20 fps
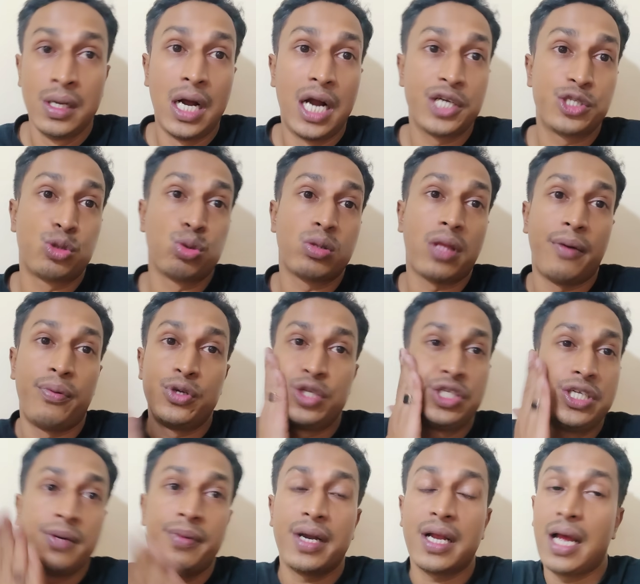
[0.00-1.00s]
আর জোতা
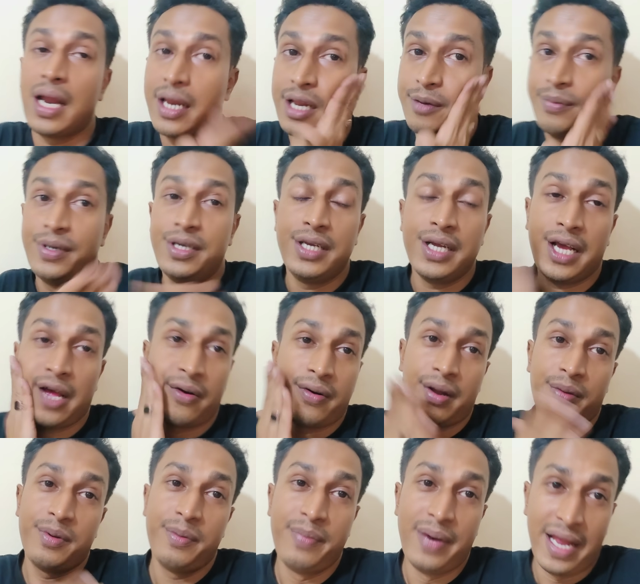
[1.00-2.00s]
হচ্ছে আমার গালের ভিত্তে কারণ
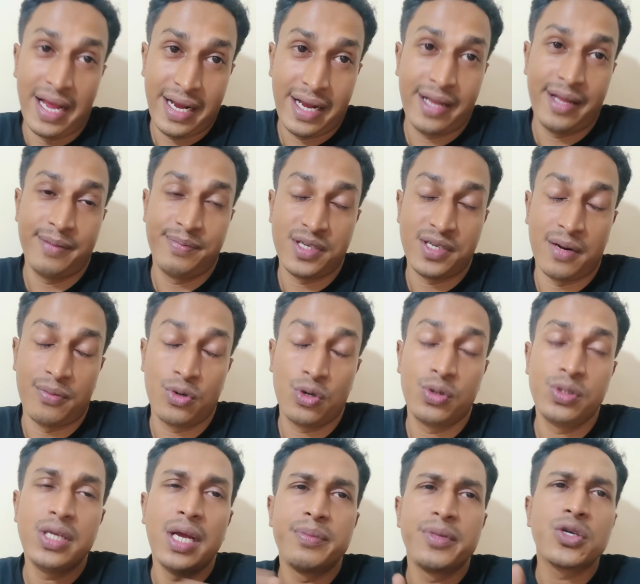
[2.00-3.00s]
আমি ব্ল্যাক ক্যাপ সাপোর্ট
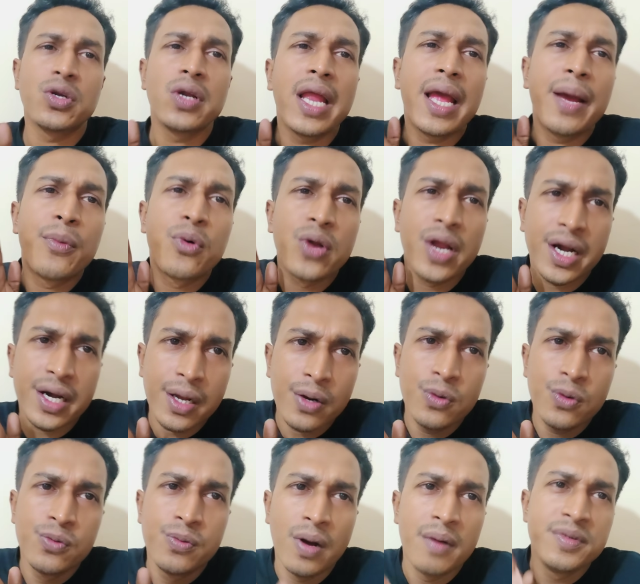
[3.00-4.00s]
করছি আমি আসলে এমন একটা
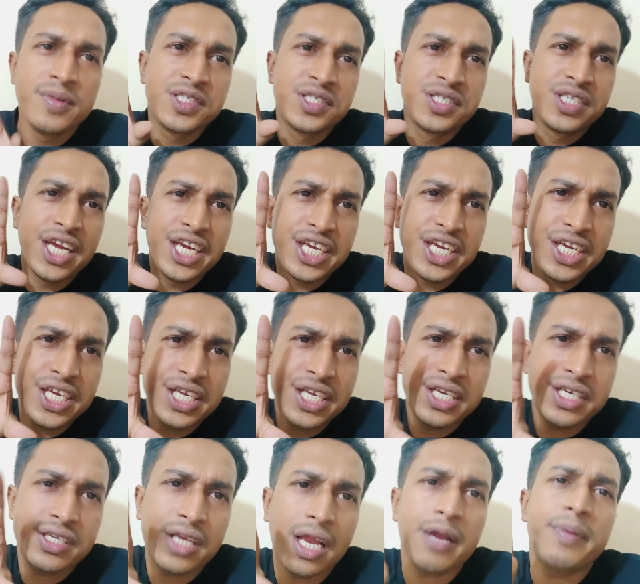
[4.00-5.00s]
কুফা আমি
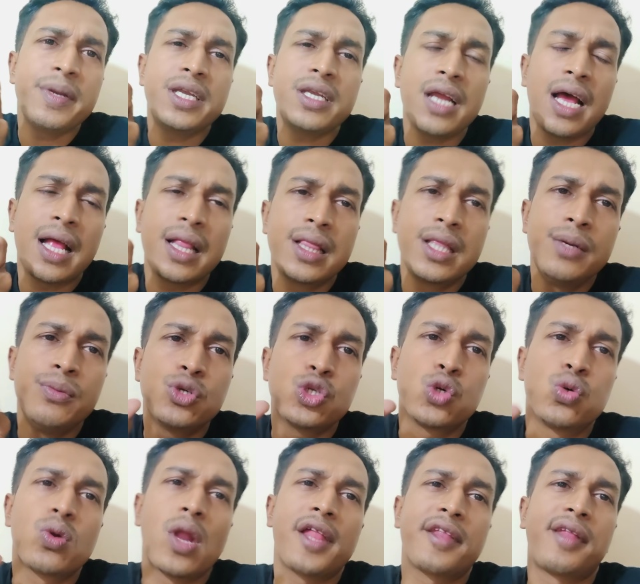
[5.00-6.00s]
যেইটার ভিত্তে হাত দেবো
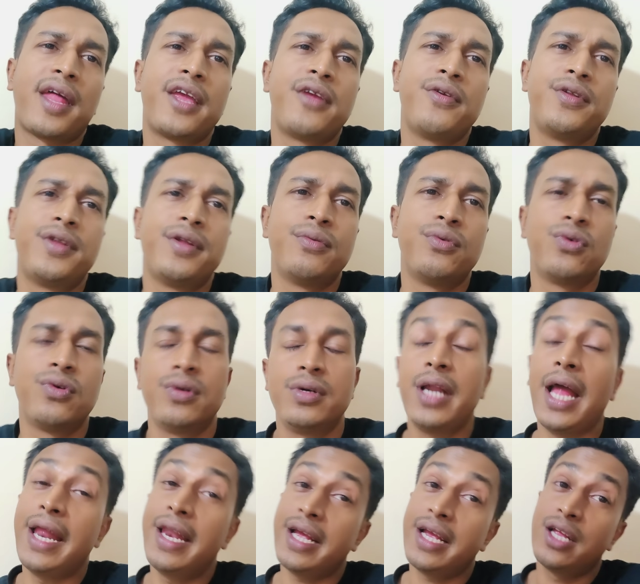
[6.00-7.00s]
সোনা সাইবে যাবো
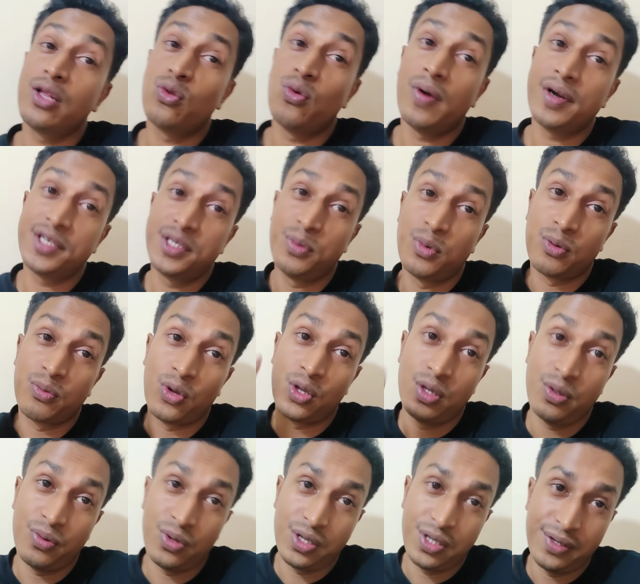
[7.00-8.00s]
ডাইরেক্ট কি তোমার জীবন
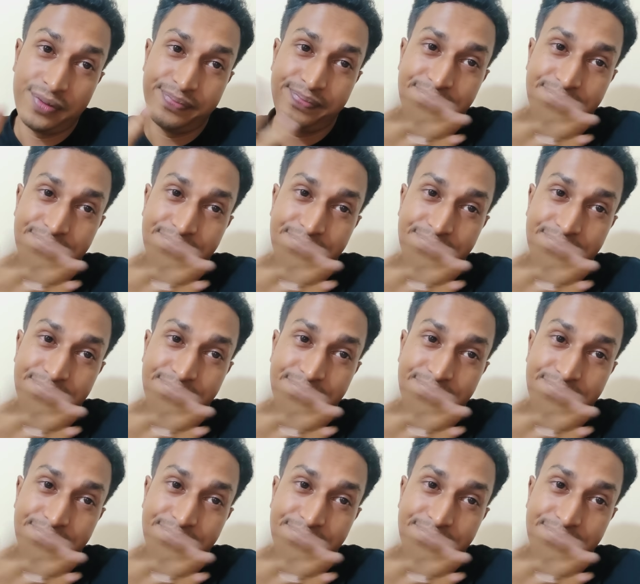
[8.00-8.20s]
হতে হতে